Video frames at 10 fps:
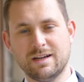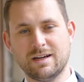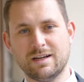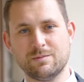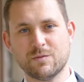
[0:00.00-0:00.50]

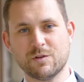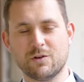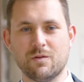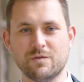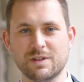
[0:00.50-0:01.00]
ähm, dort
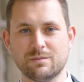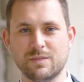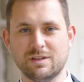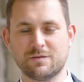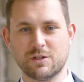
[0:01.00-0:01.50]
haben wir
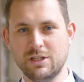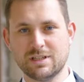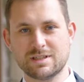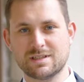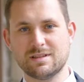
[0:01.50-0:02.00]
mit
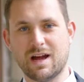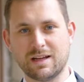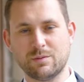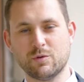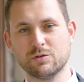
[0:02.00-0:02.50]
verschiedensten
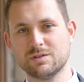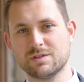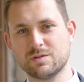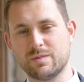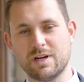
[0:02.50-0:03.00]
Angeboten,
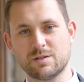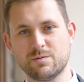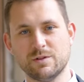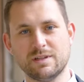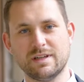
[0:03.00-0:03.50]
zum
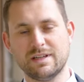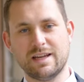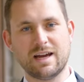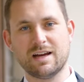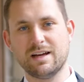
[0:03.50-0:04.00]
Beispiel
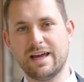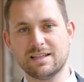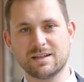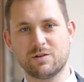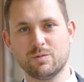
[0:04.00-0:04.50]

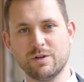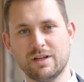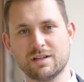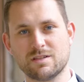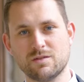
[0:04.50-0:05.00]

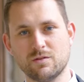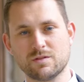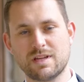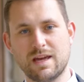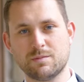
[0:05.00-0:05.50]

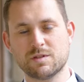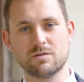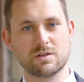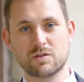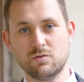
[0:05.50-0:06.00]
Lehrer-Elternkommunikations-Apps
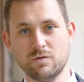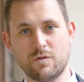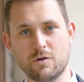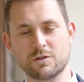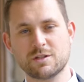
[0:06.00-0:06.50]
oder
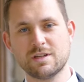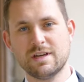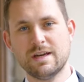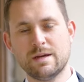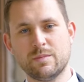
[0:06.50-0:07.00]
Schoolfox
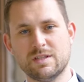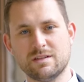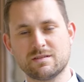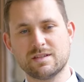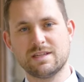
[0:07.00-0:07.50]

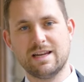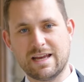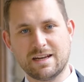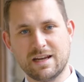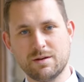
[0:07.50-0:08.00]
bzw.
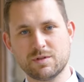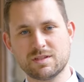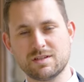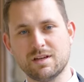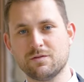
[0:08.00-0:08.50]

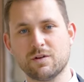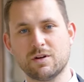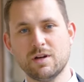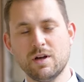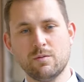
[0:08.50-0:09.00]
Lern-Apps, einfach
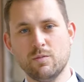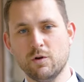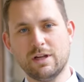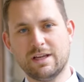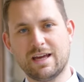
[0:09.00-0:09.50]

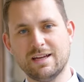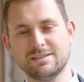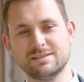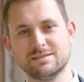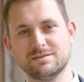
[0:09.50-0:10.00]

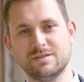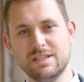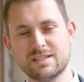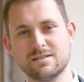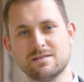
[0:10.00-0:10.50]
Möglichkeiten,
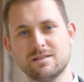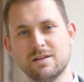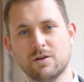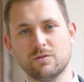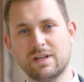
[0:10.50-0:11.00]
Wissen
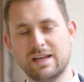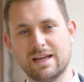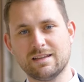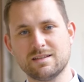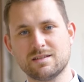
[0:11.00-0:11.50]
und
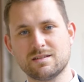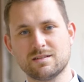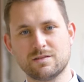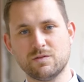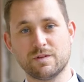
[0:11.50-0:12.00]
Gelerntes
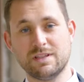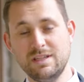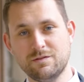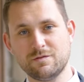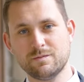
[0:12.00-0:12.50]
zu
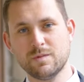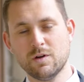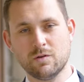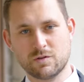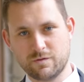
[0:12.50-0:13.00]
vertiefen
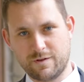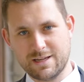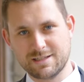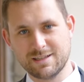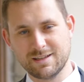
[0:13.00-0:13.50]
und zu
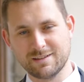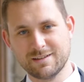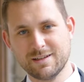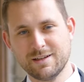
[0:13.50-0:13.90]
festigen.